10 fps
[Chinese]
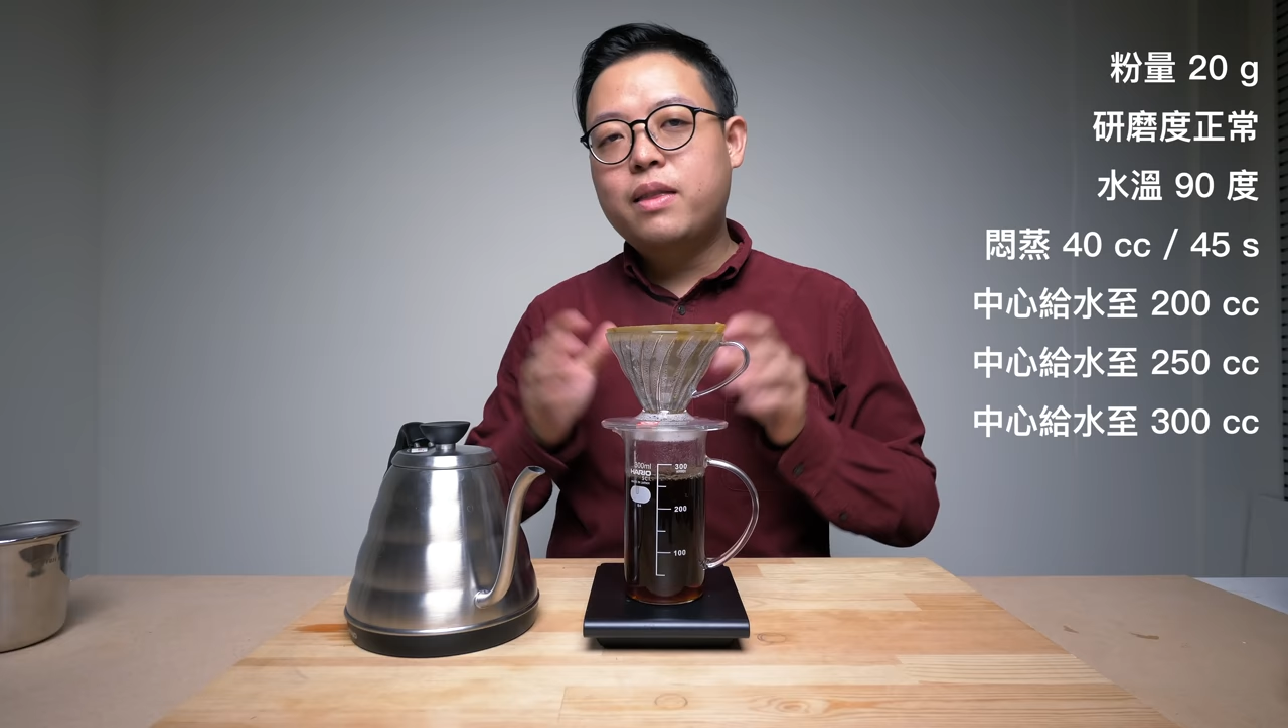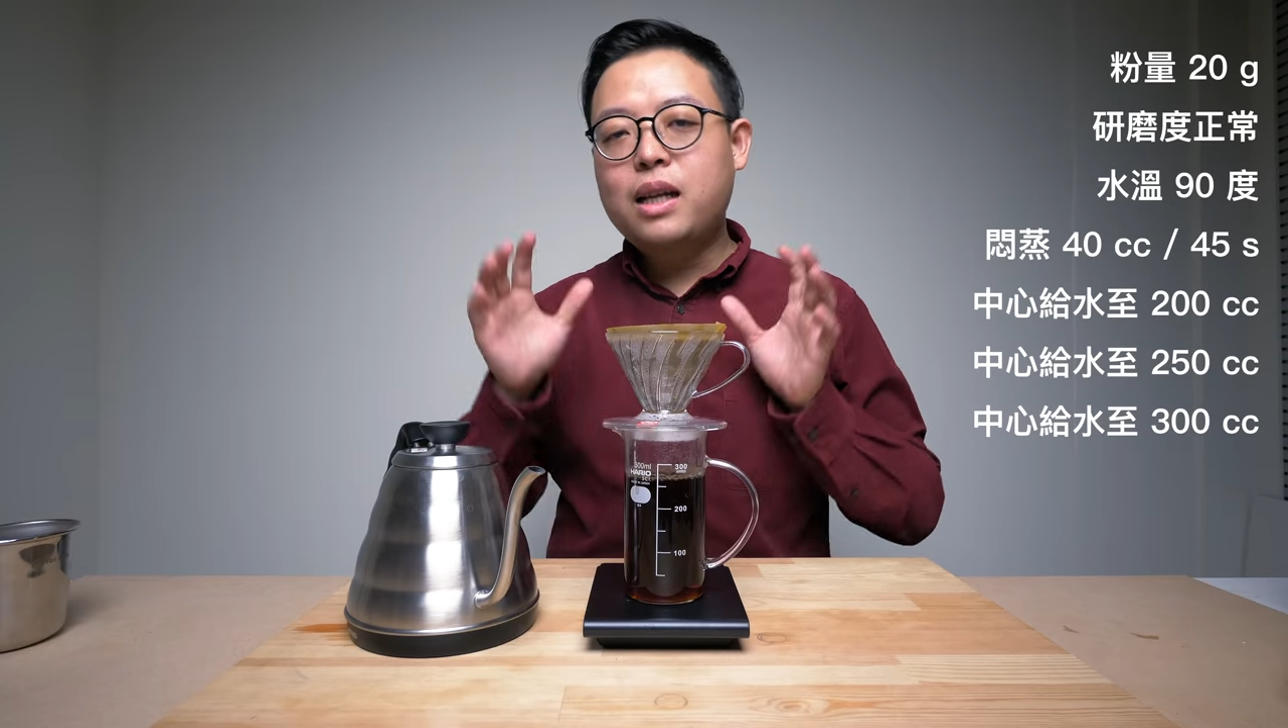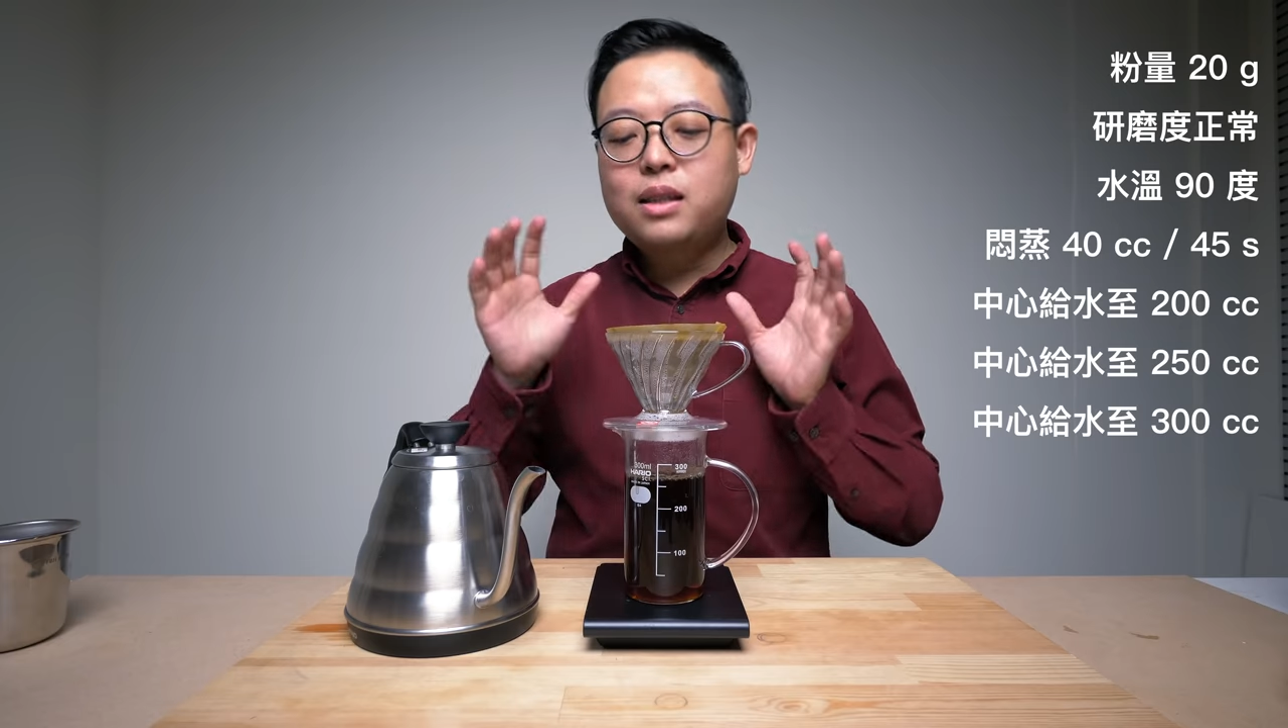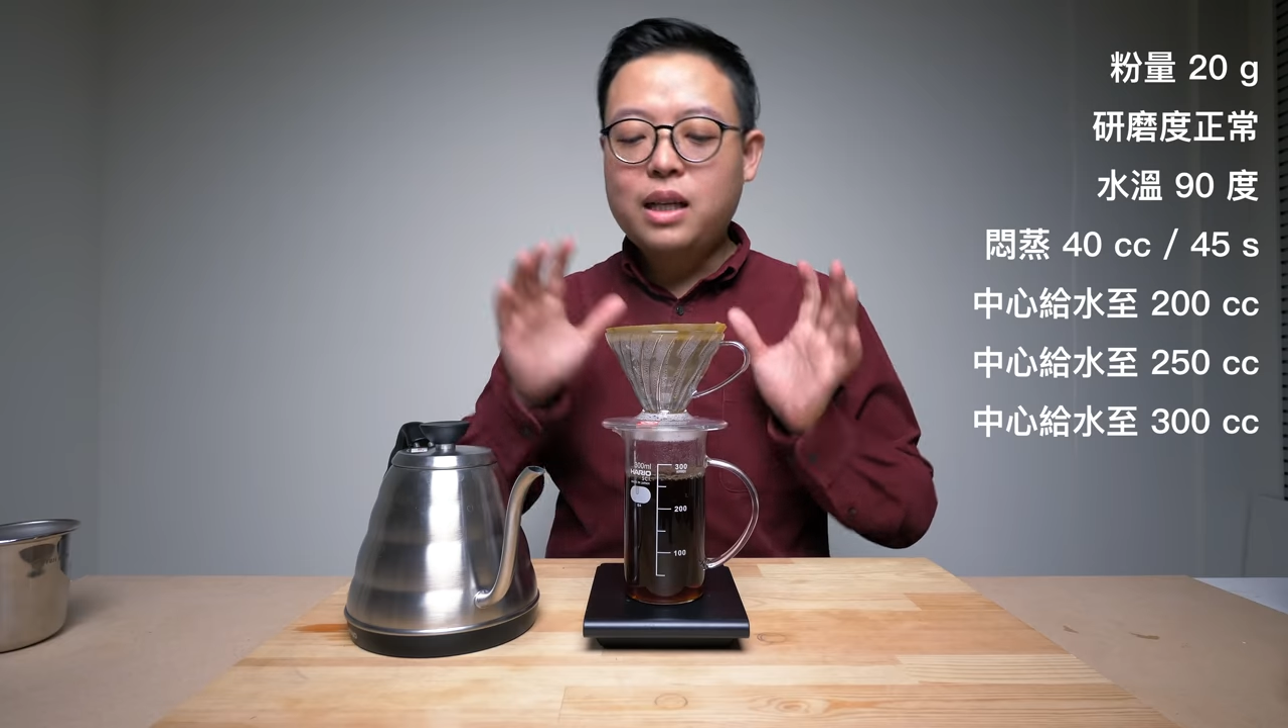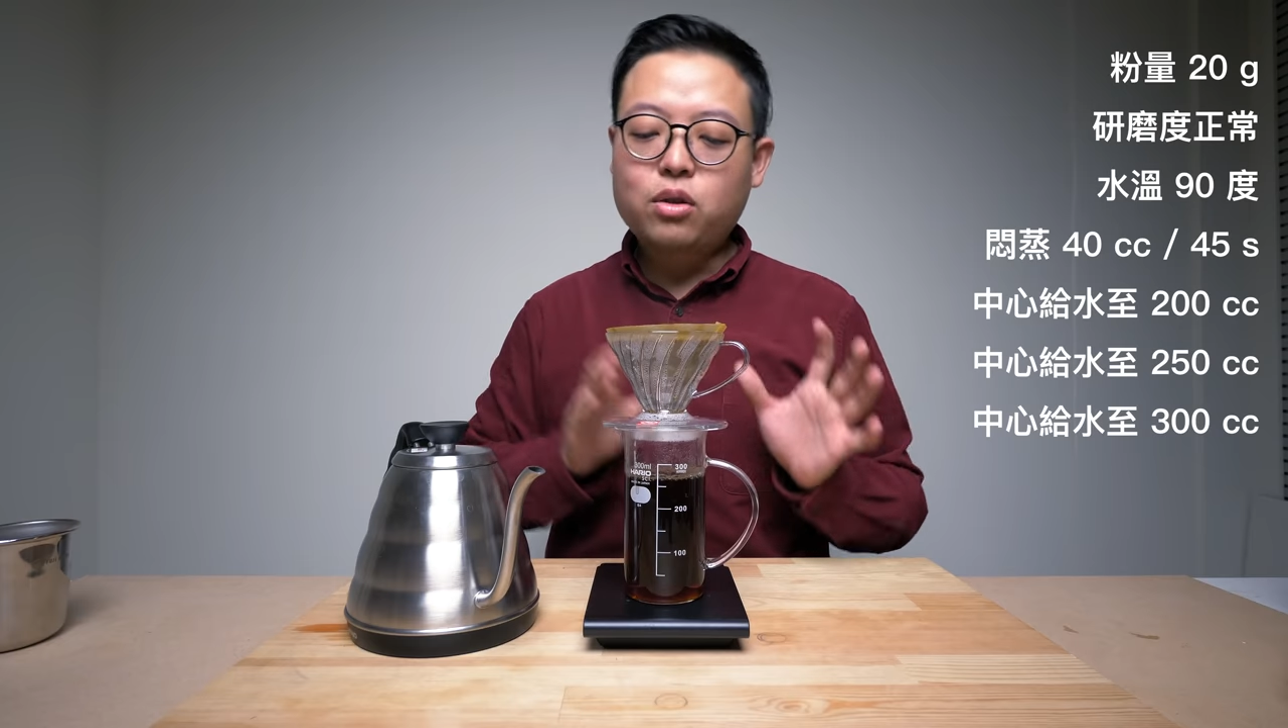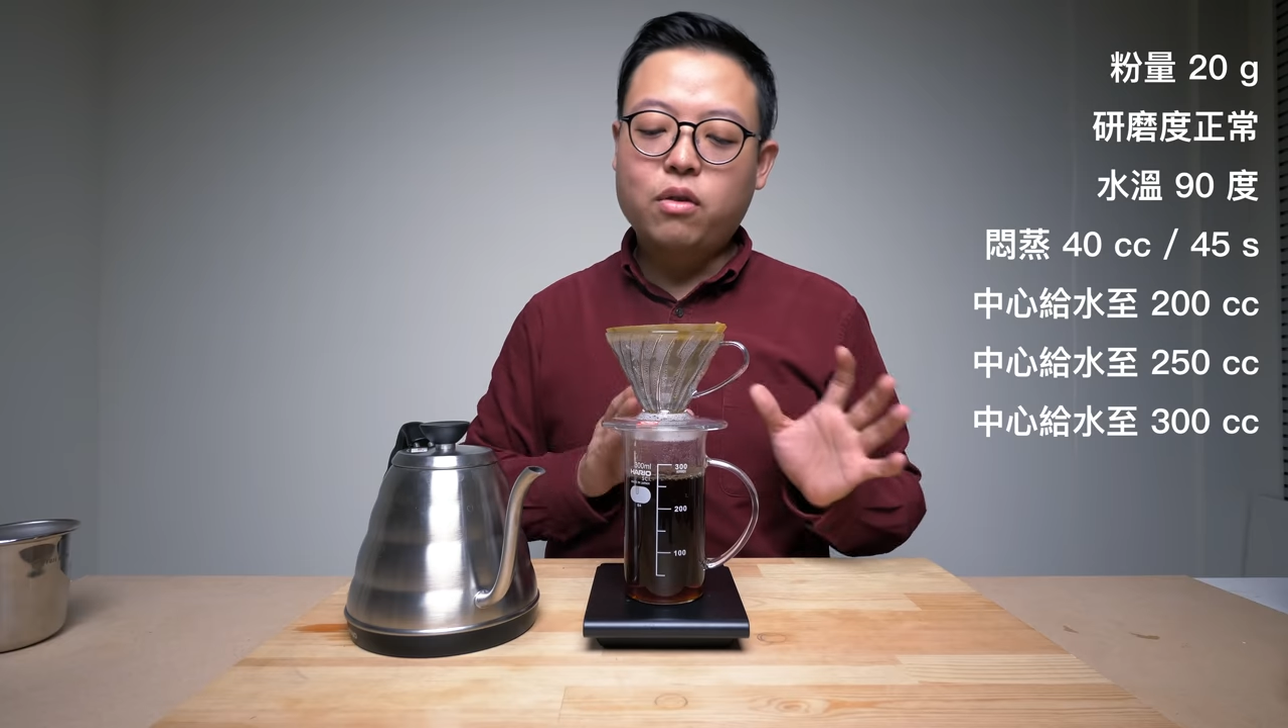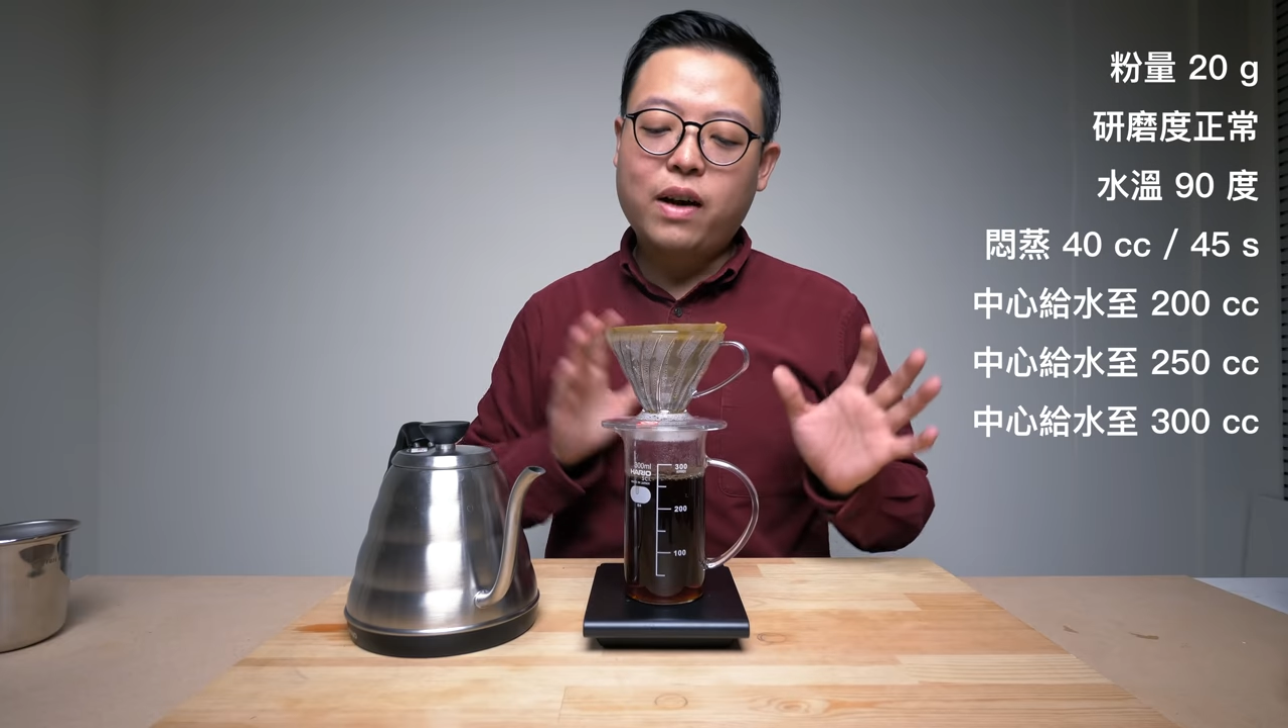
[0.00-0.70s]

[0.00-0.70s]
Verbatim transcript: 但这两种